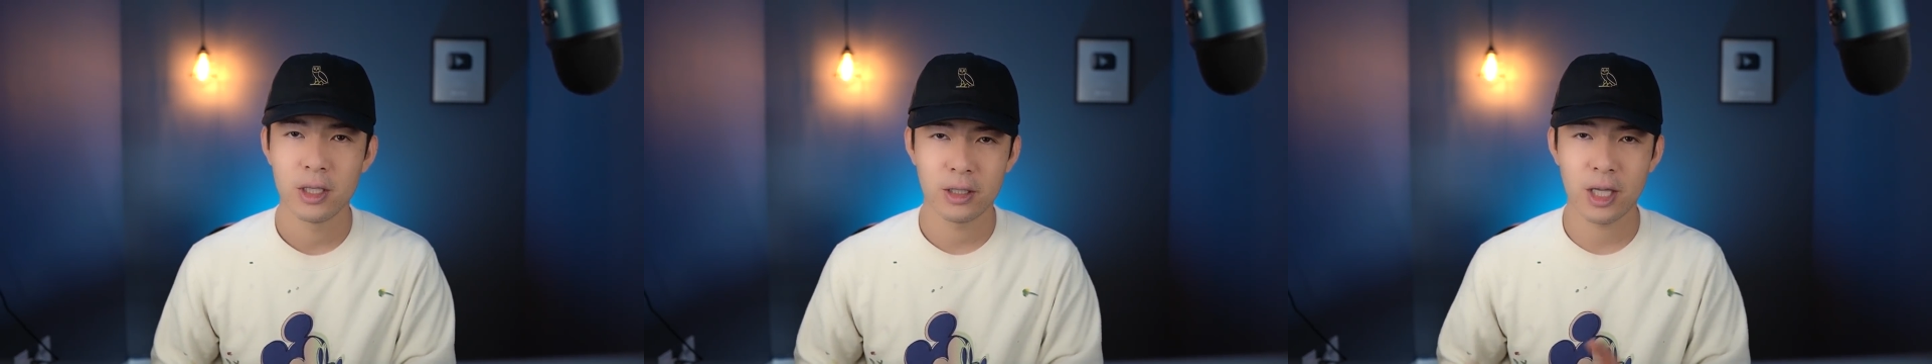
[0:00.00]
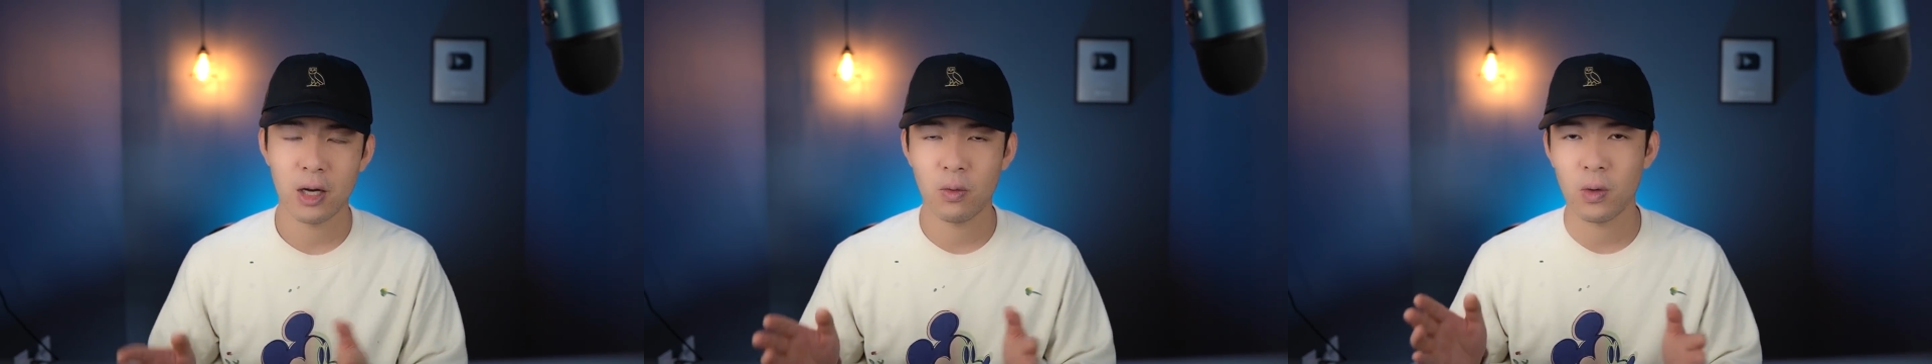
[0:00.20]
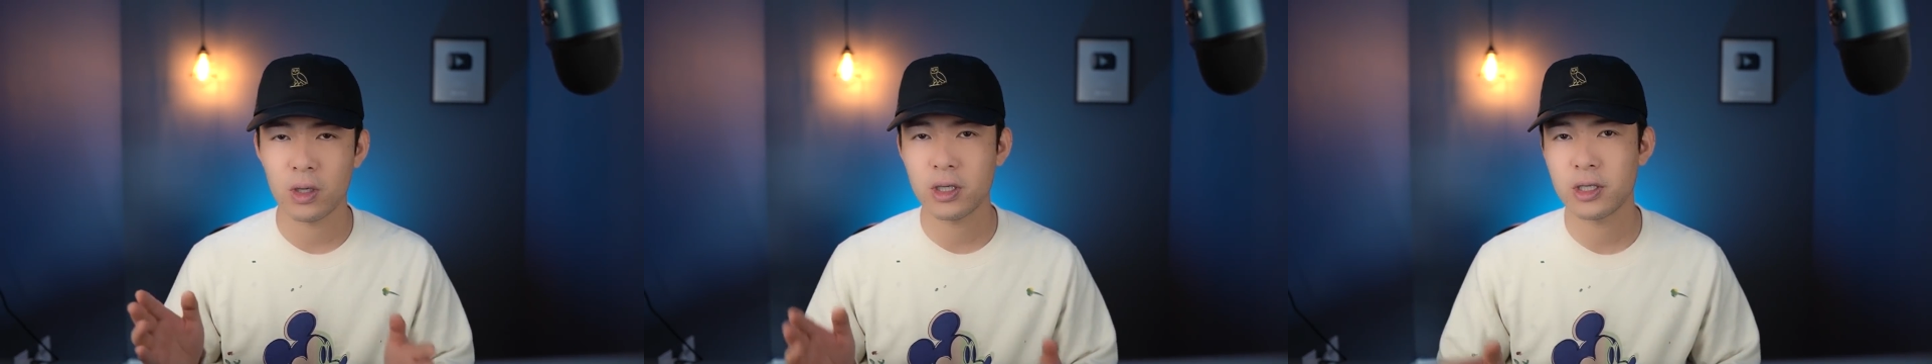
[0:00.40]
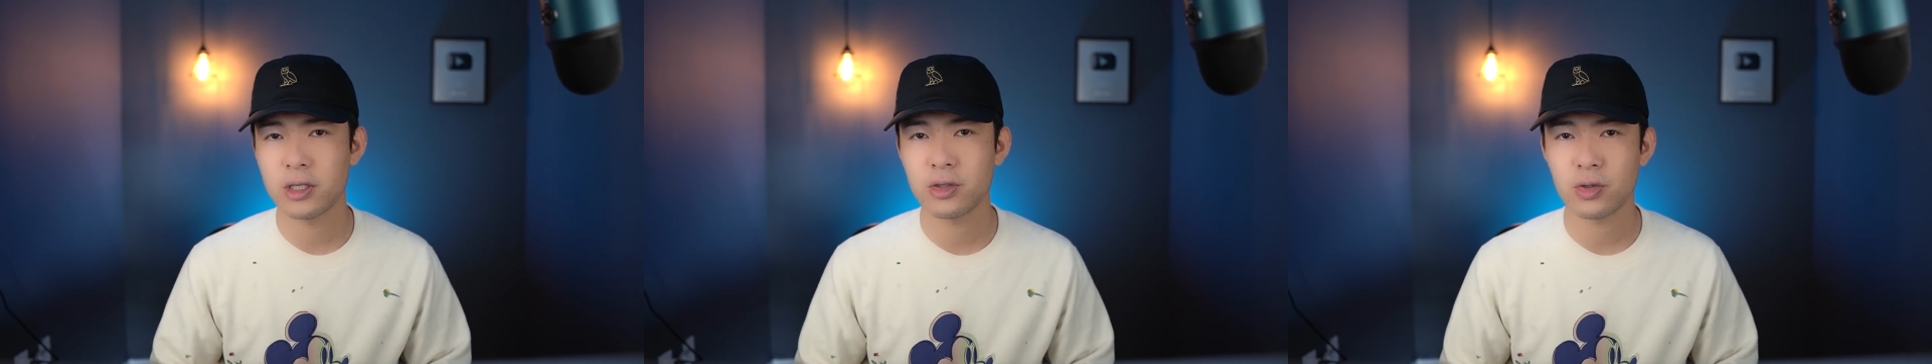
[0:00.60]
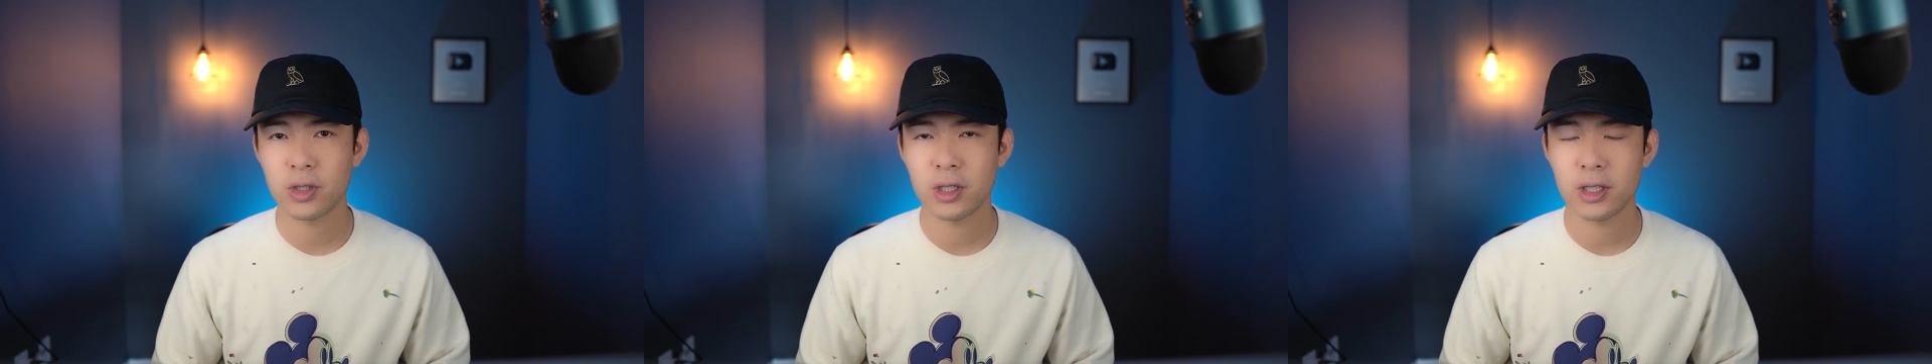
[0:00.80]
那我个
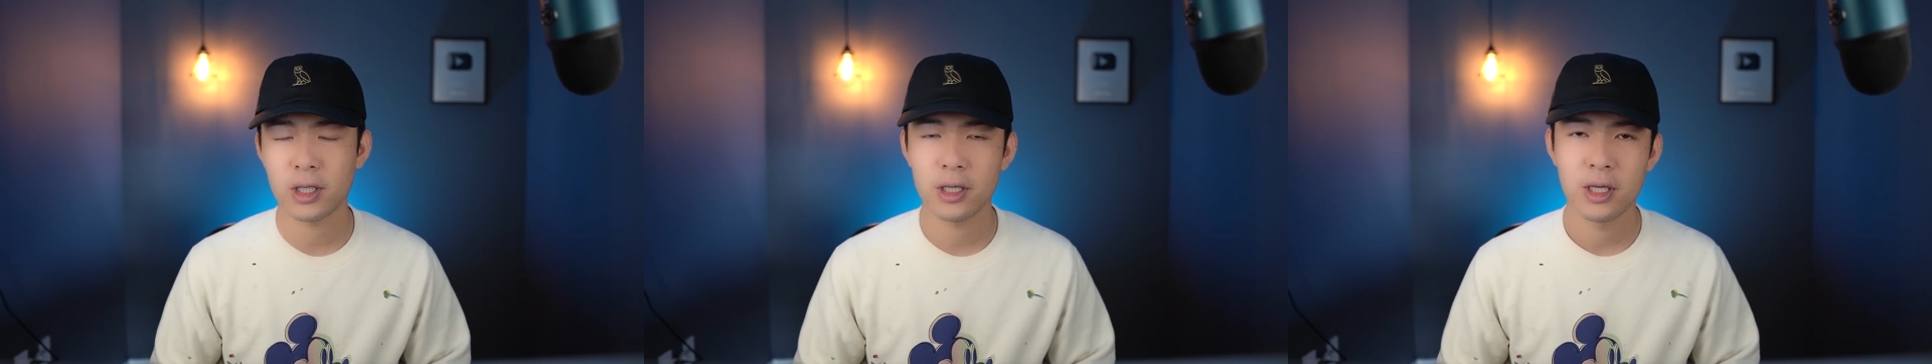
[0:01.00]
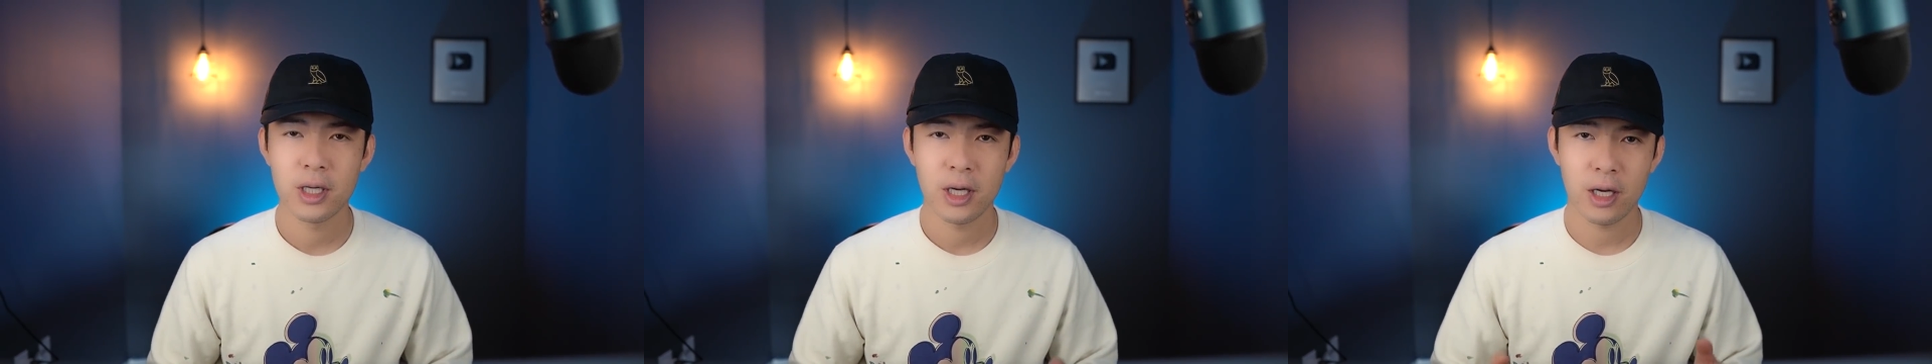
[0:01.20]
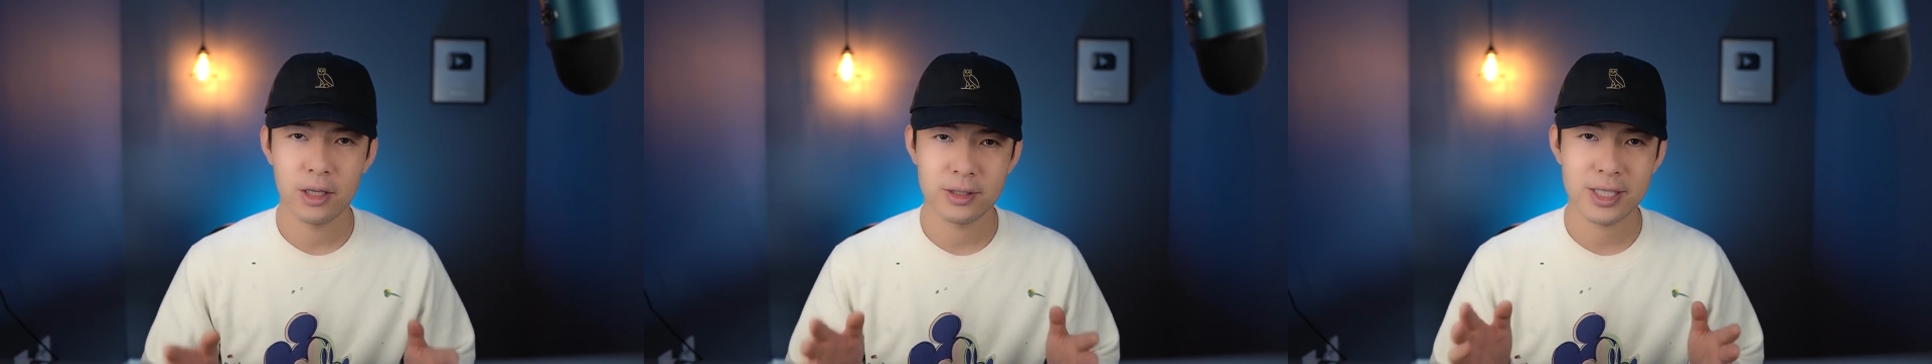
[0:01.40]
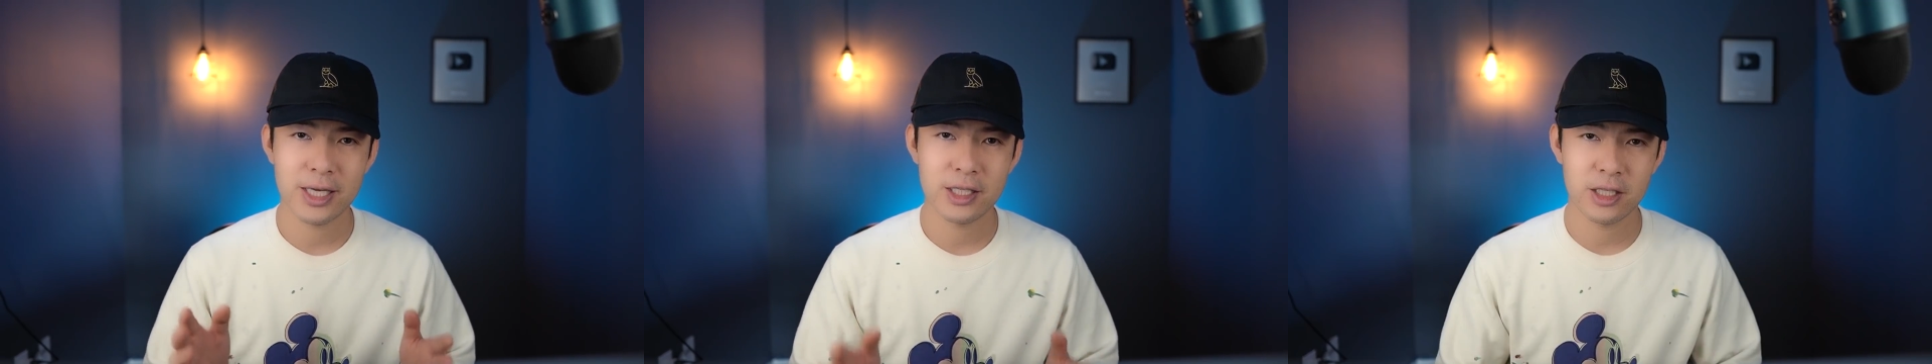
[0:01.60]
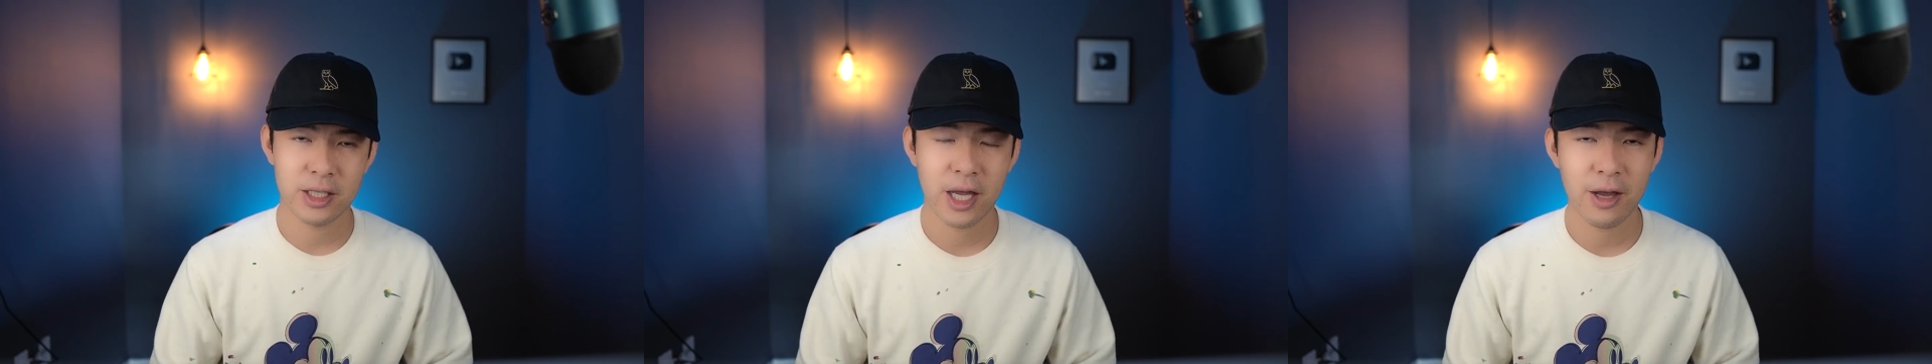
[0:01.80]
人觉得呢，呃，在
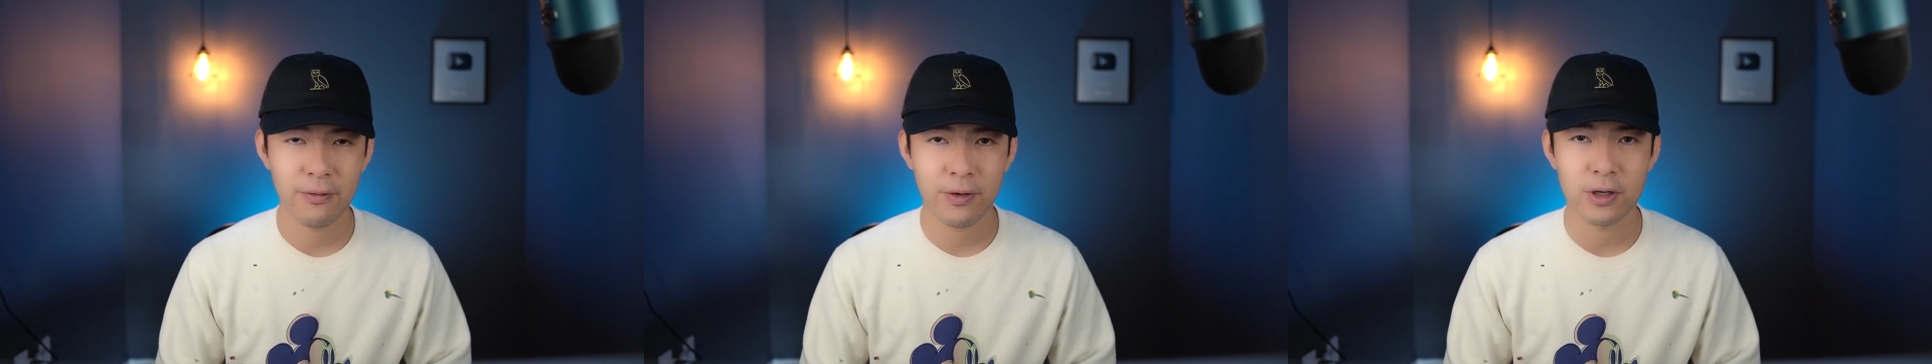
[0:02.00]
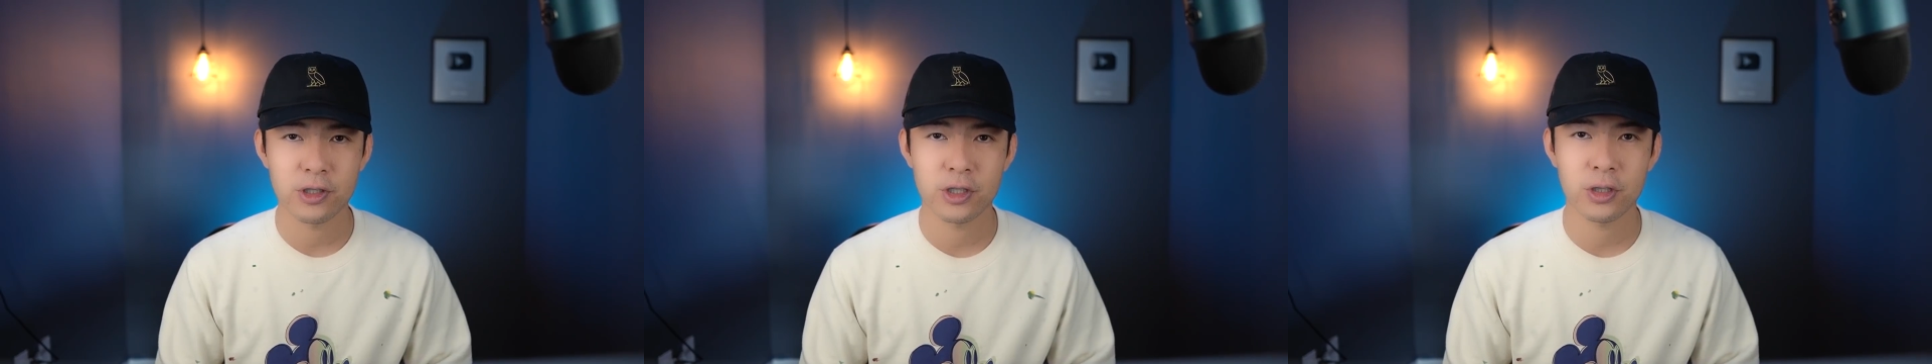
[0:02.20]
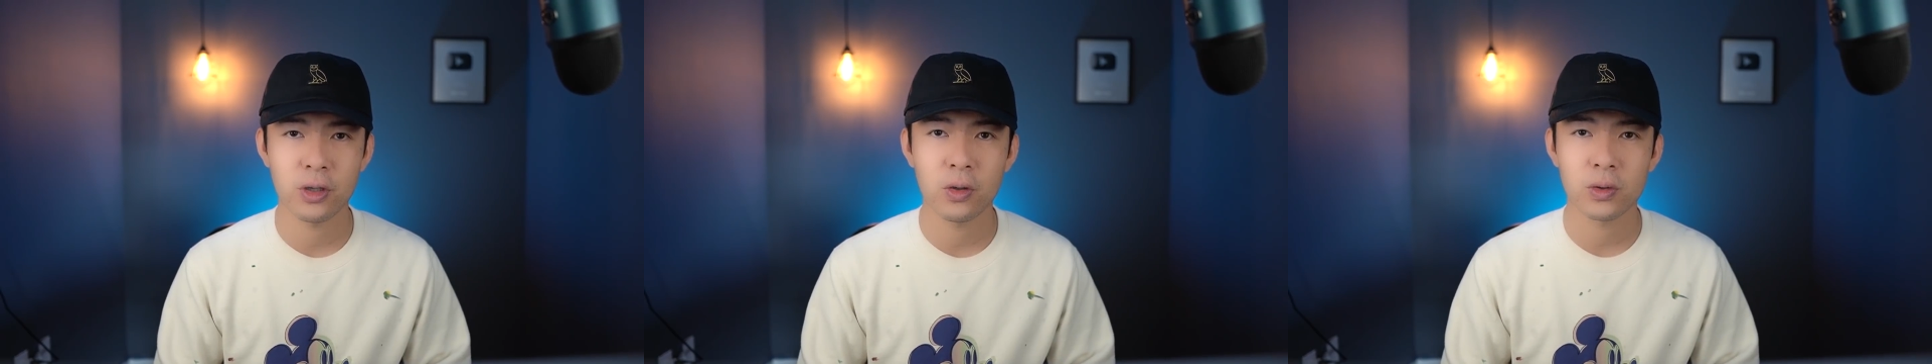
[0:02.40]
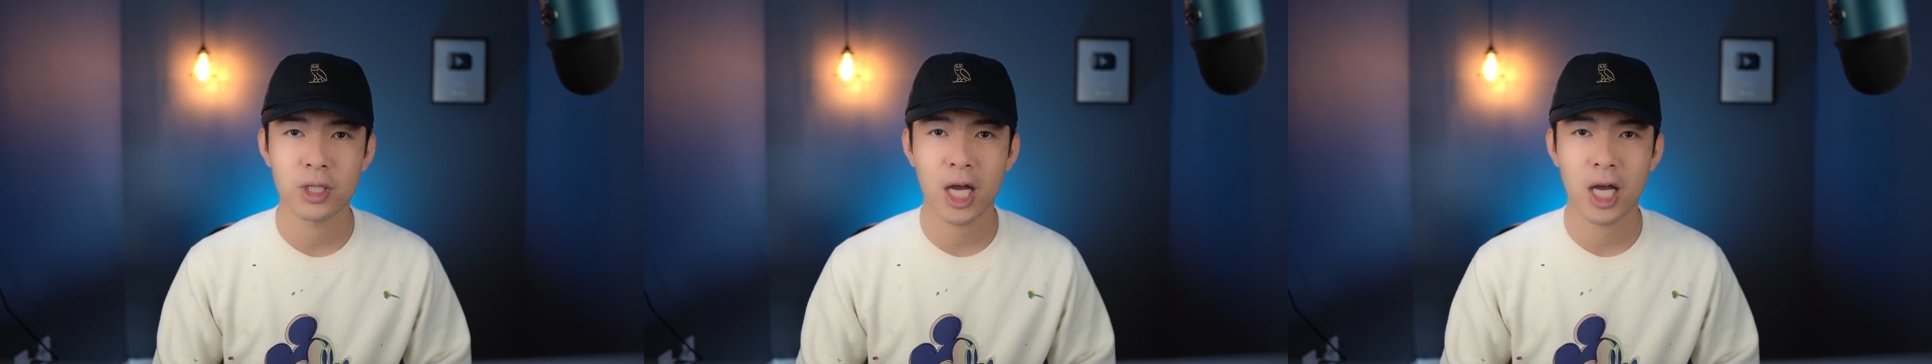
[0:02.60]
以太坊之后，